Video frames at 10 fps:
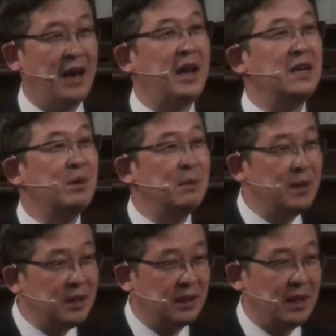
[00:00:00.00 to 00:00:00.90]

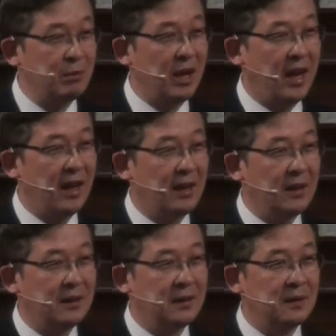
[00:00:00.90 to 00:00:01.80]
하나님을 믿기 때문에
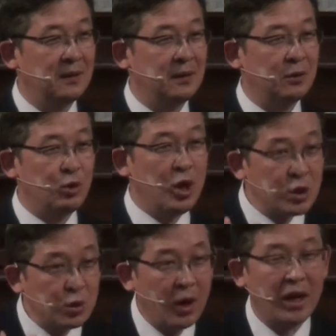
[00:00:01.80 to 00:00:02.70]

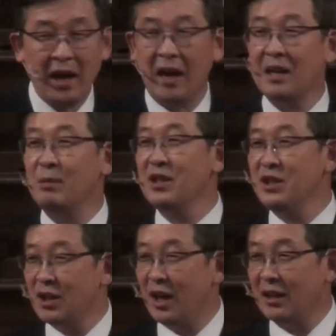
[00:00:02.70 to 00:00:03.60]
최소한
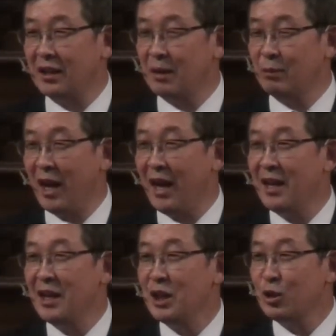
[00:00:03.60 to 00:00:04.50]
하나님을 인정하기
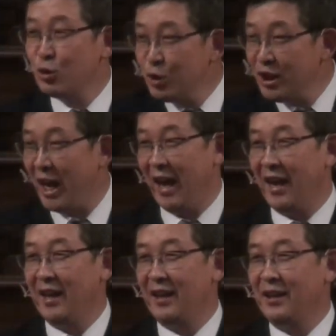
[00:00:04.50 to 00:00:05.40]
때문에
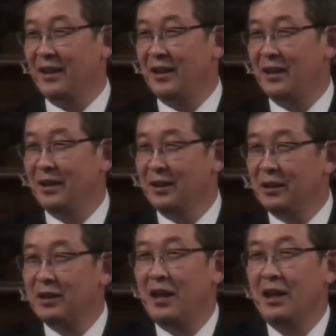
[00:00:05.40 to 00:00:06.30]
주일에
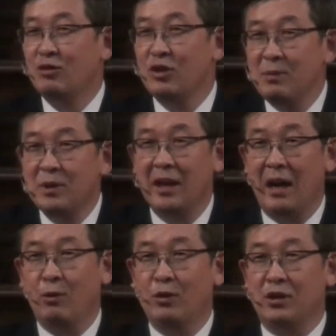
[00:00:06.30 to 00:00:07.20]
이렇게 주님
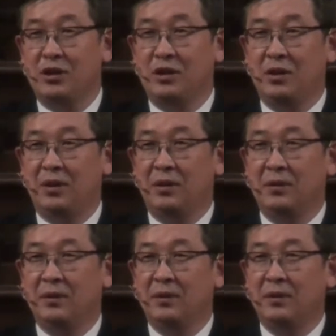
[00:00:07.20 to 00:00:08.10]
전에 나온 것이죠.